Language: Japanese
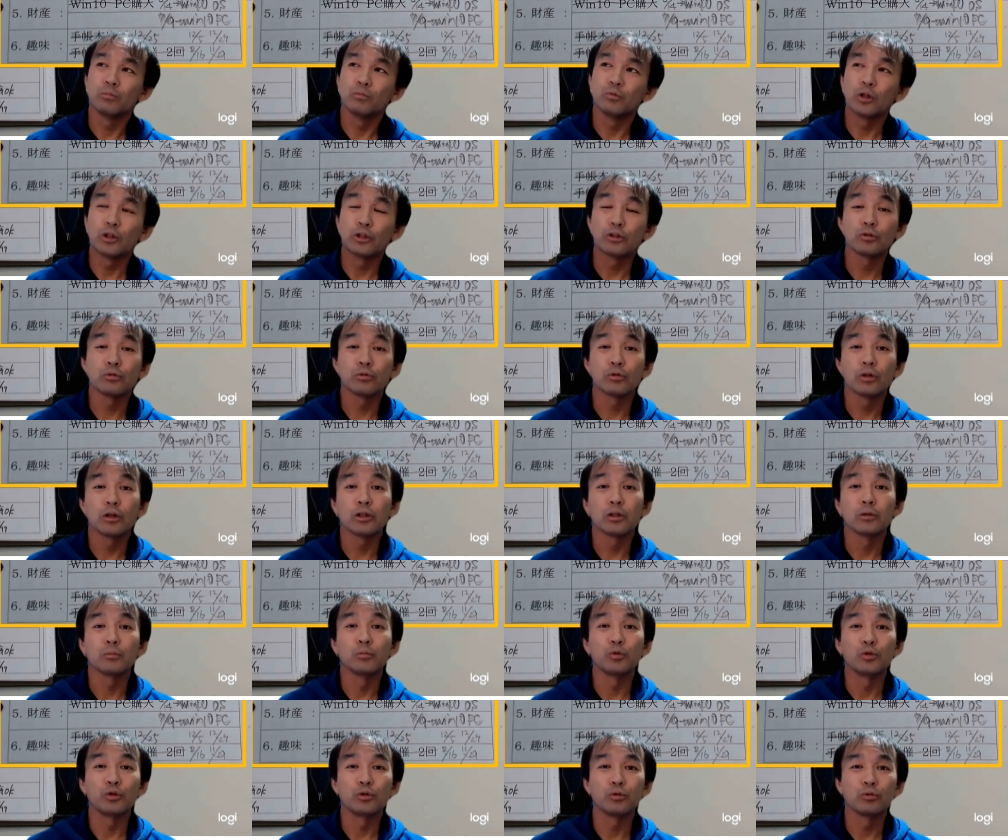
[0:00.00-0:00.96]
私の中
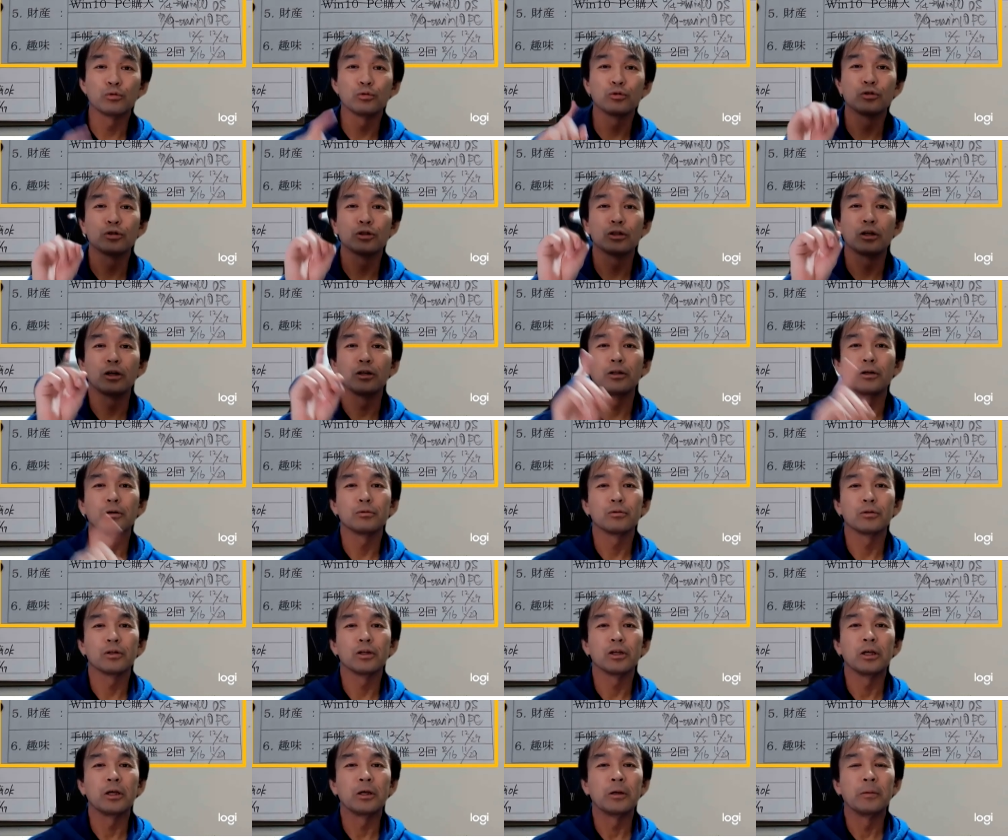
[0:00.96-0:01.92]
でもう一つしかなく
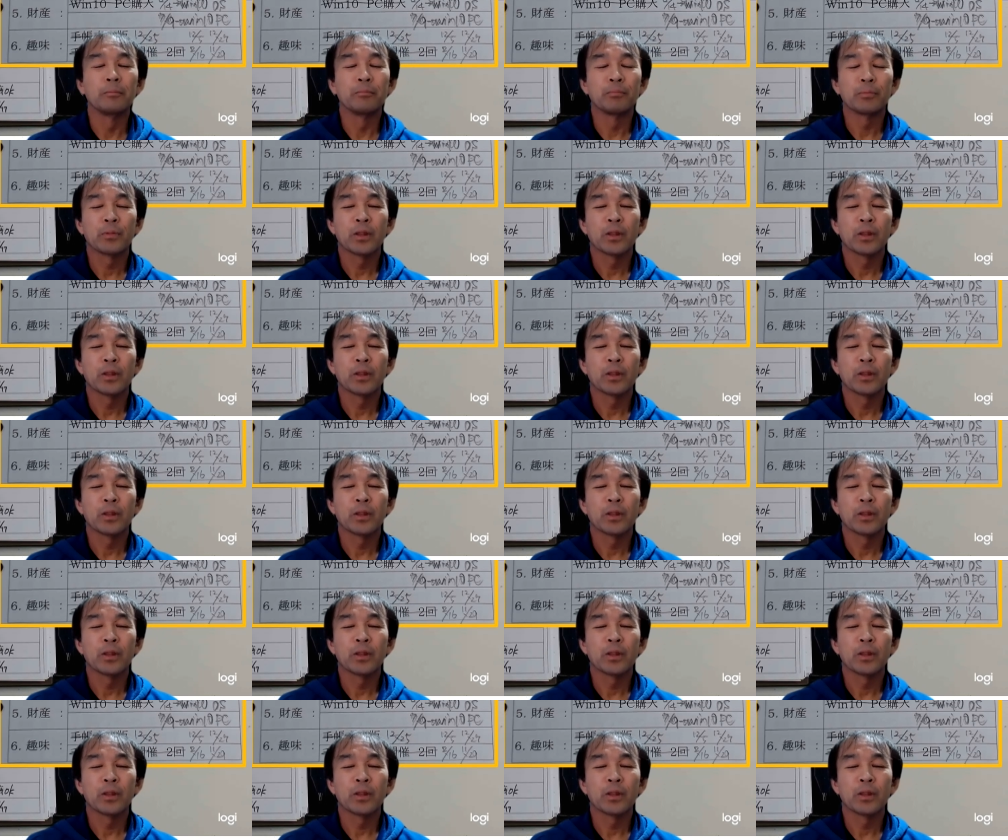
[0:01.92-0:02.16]
て、